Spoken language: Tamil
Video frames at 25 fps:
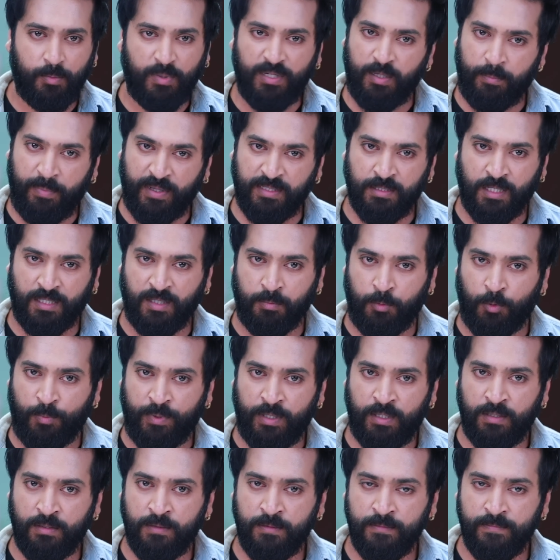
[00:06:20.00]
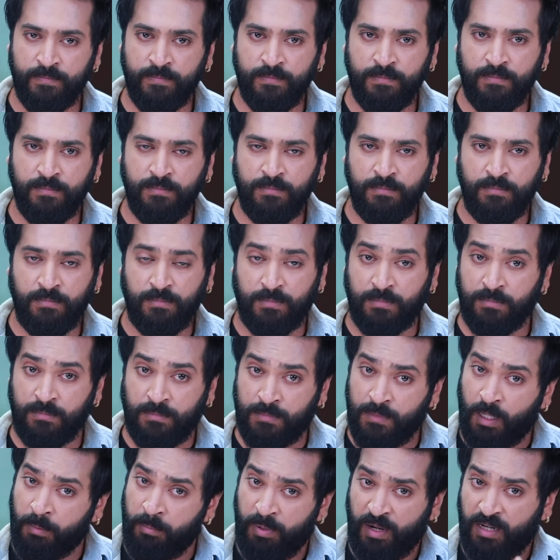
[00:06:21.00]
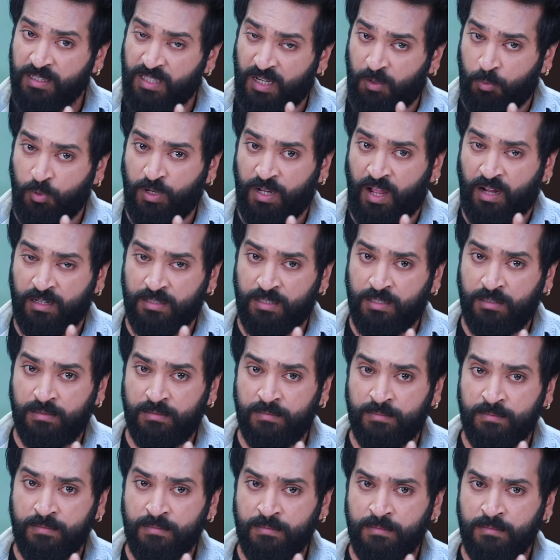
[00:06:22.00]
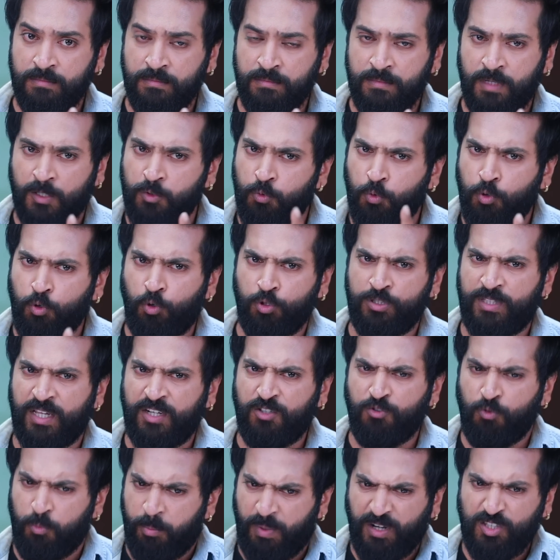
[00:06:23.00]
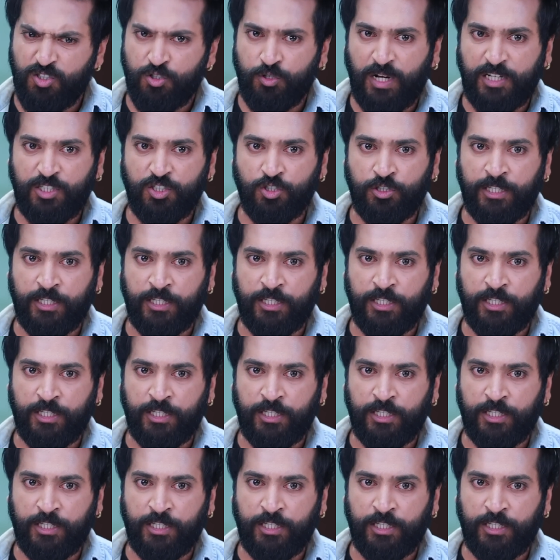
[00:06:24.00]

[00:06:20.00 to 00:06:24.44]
தெரியாத மாதிரி பேசாத பூமி நான் பண்ணதெல்லாம் உனக்காகத்தான் அது உனக்கும் தெரியும் உன்